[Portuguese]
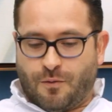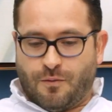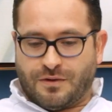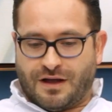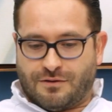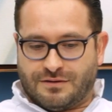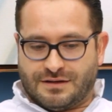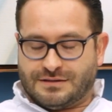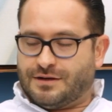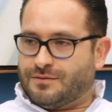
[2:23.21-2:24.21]
um que
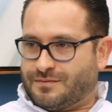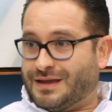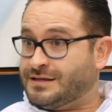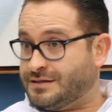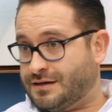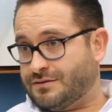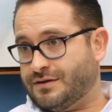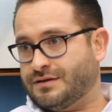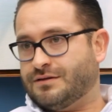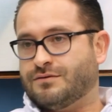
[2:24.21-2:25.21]
aconteceu esse ano
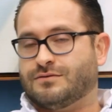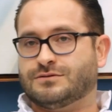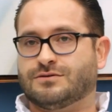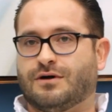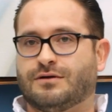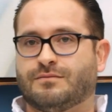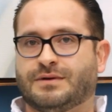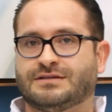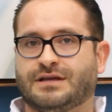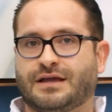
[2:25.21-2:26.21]
ainda no consultório. Um
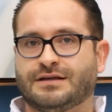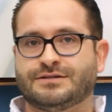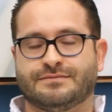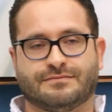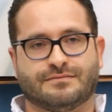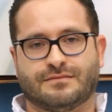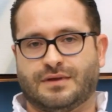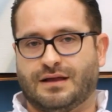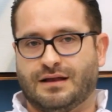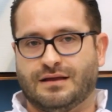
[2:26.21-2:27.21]
paciente,
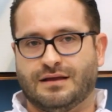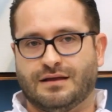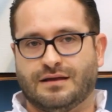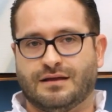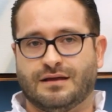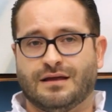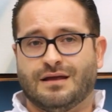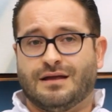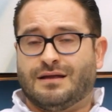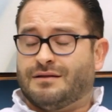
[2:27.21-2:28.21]
ele
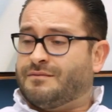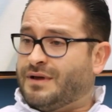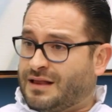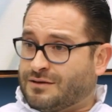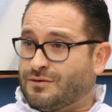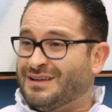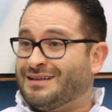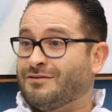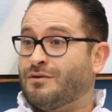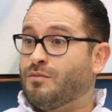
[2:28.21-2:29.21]
relatou que
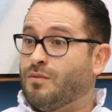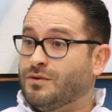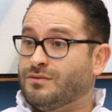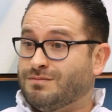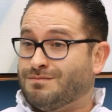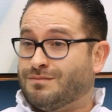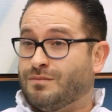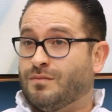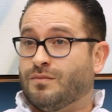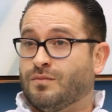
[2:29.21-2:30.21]
estava com muito,
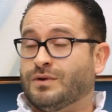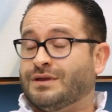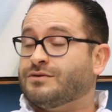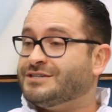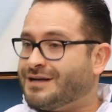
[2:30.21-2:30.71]
muita dor de